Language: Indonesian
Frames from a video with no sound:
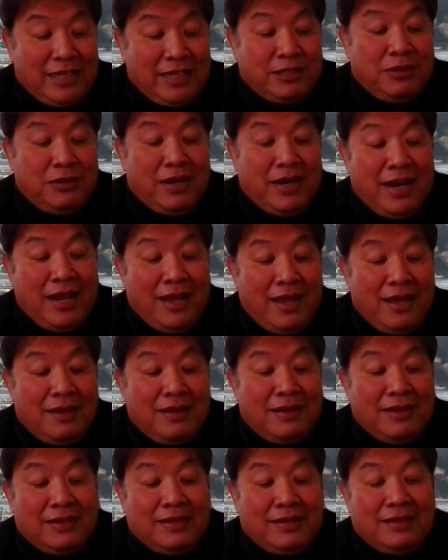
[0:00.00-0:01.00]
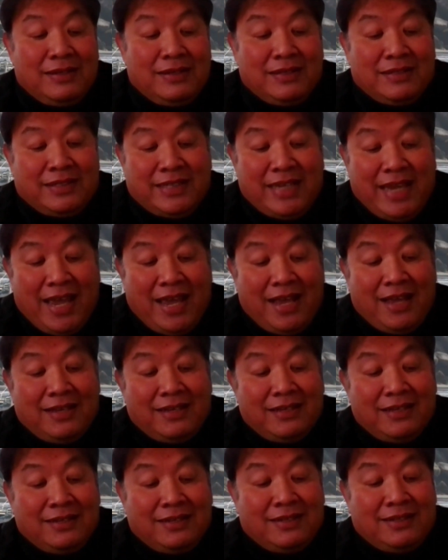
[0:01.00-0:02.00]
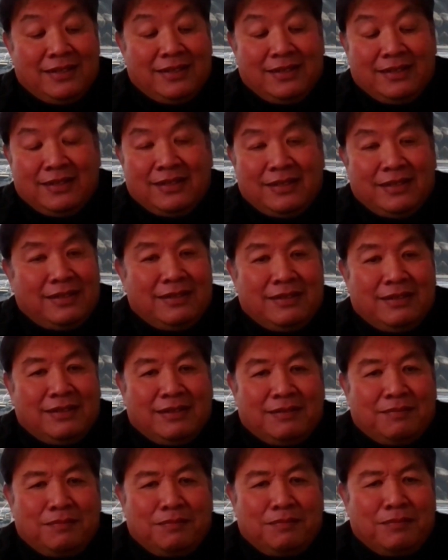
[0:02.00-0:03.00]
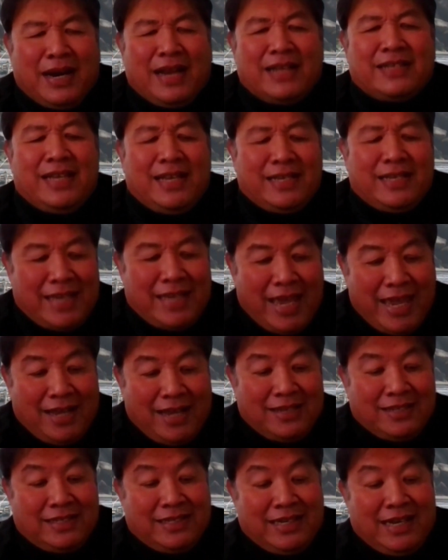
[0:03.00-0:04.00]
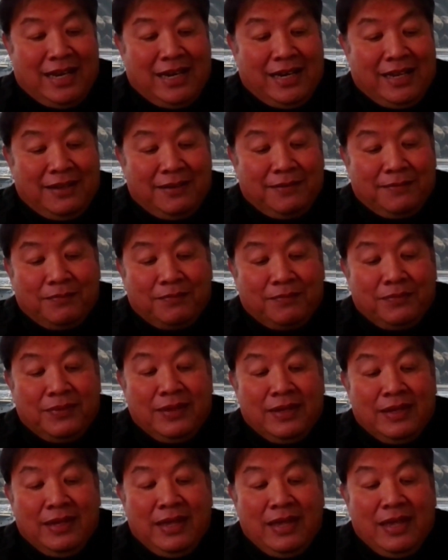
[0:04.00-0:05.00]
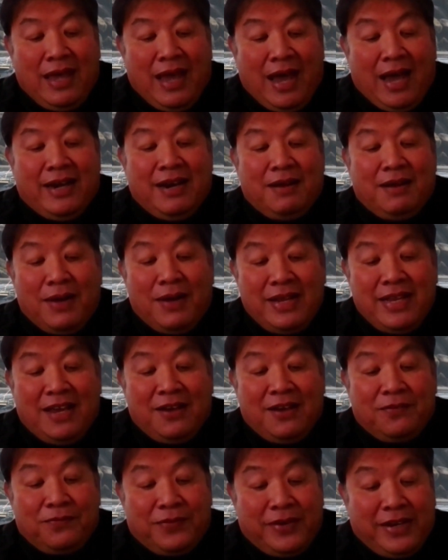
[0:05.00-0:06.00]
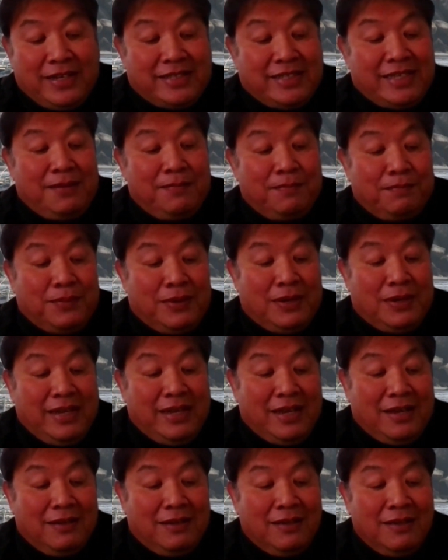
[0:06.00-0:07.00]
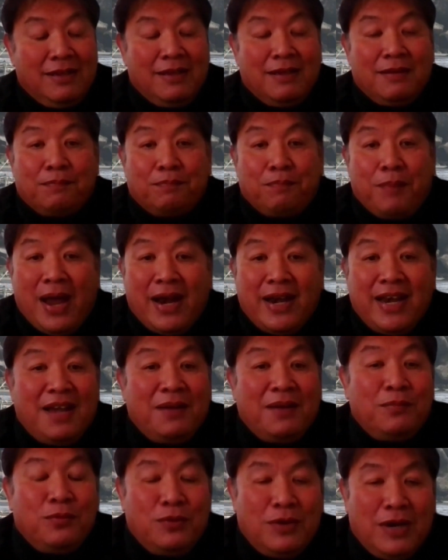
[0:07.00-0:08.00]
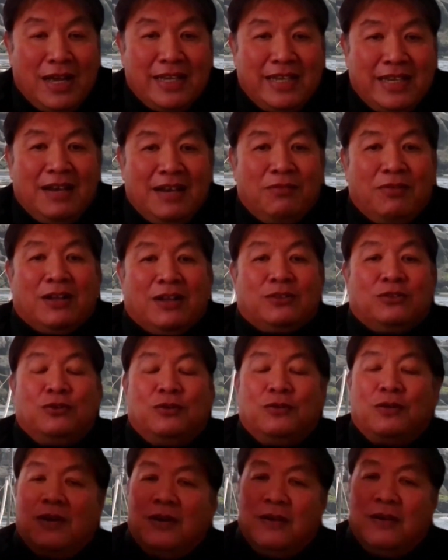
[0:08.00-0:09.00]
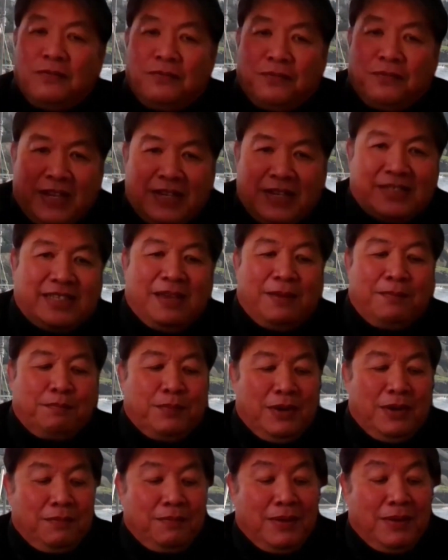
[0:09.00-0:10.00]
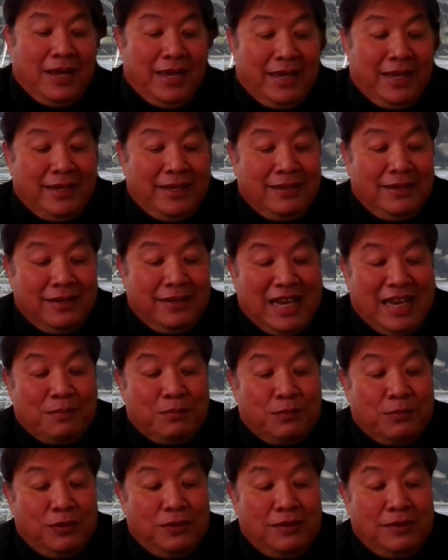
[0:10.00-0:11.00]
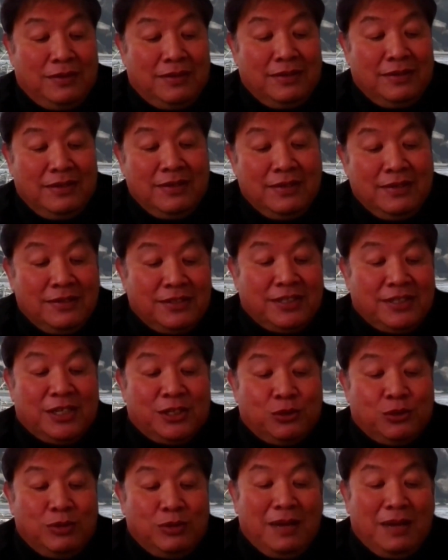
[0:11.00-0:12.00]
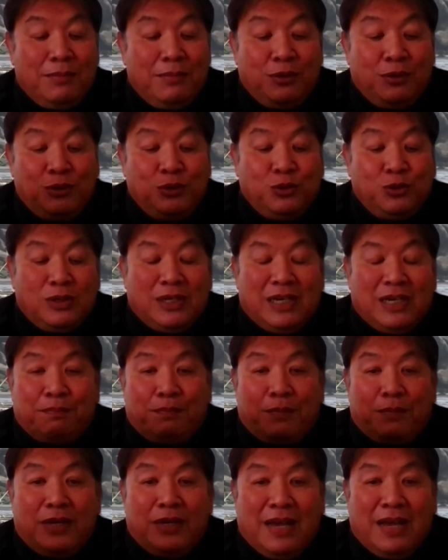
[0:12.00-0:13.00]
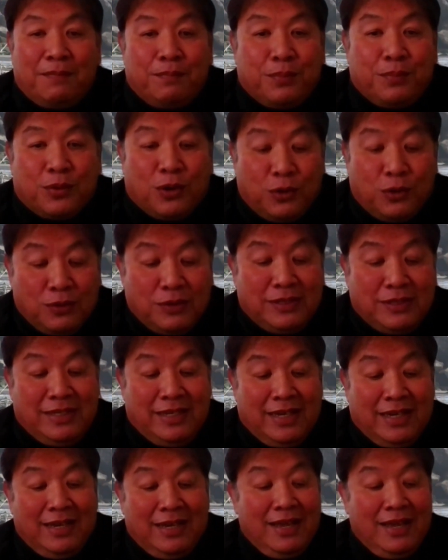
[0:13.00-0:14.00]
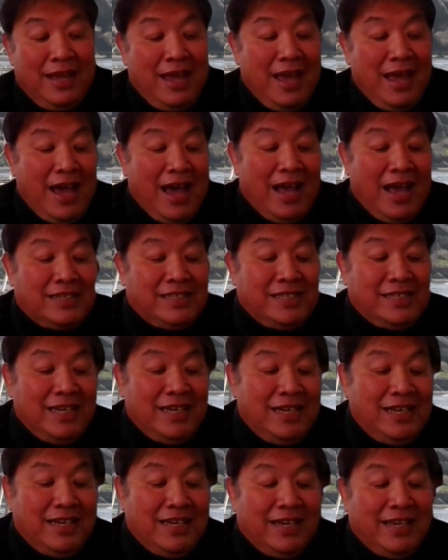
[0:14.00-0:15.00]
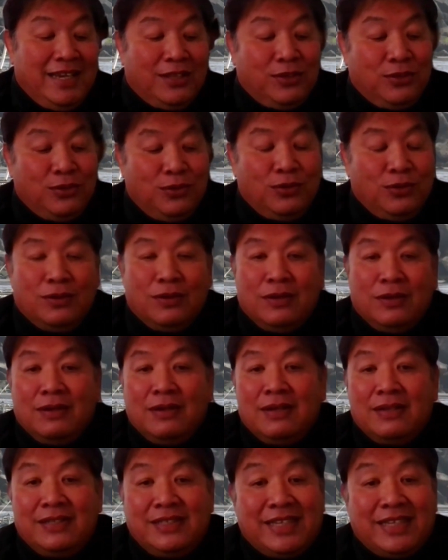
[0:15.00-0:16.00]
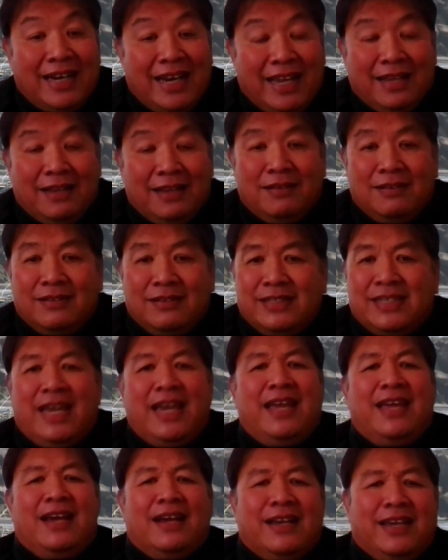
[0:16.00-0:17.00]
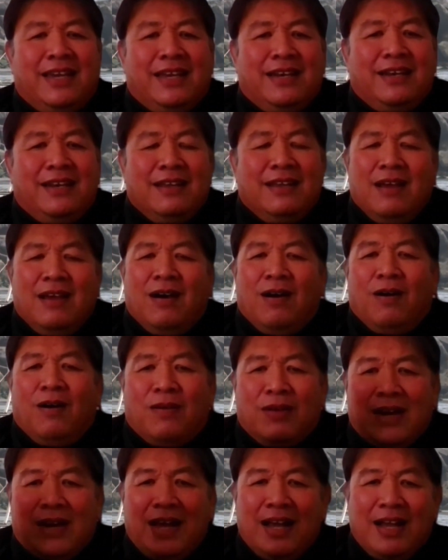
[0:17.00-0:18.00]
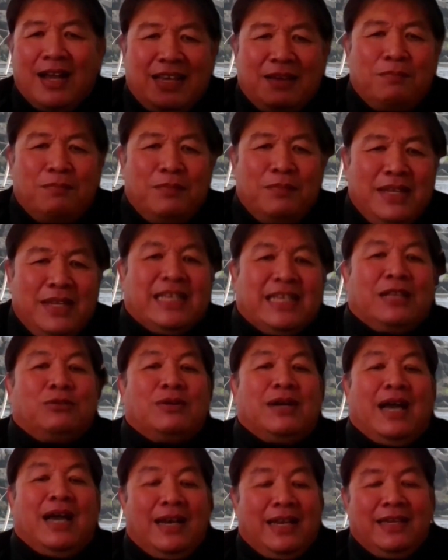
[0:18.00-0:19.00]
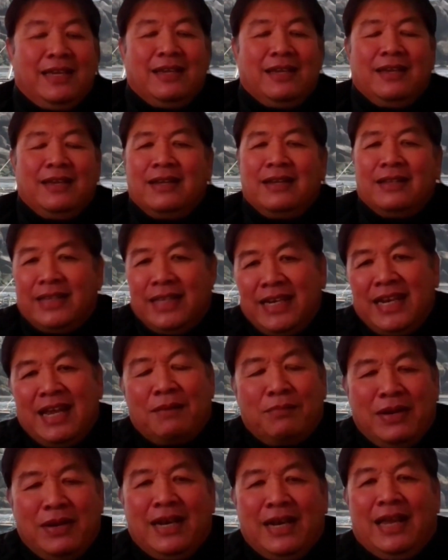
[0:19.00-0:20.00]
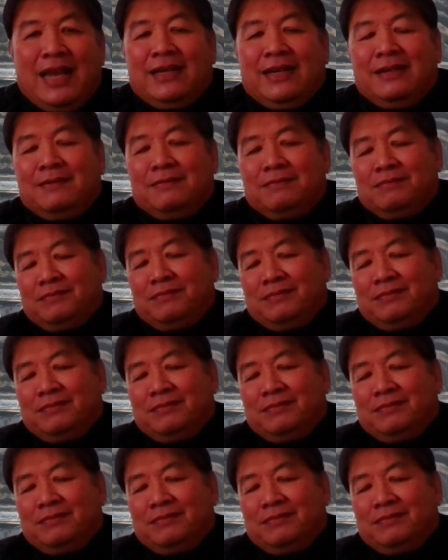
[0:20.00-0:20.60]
Nah, saudara, saya merasa sayang sekali. Ada banyak free sample yang pada mulanya waktu free sample baik, namun sesudah menuju kepada produknya, hasilnya itu jelek. Saya yakin orang hanya beli satu kali, tidak beli lagi.